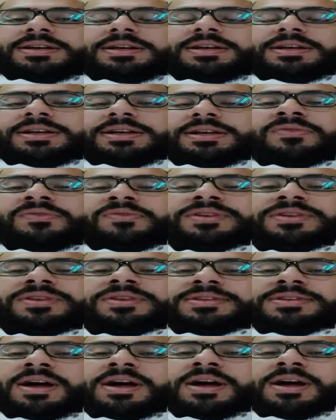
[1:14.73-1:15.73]

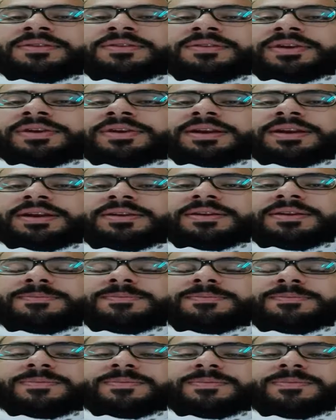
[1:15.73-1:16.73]
انفصال في
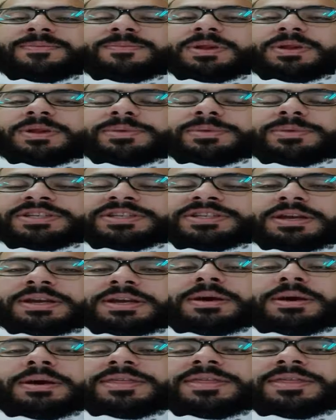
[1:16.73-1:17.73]
المشيمة
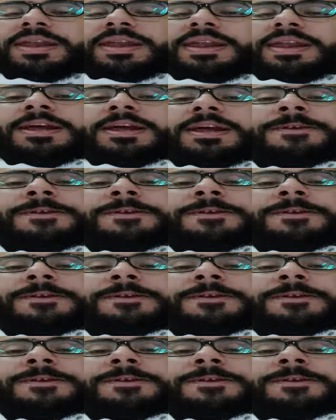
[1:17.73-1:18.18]
مثلا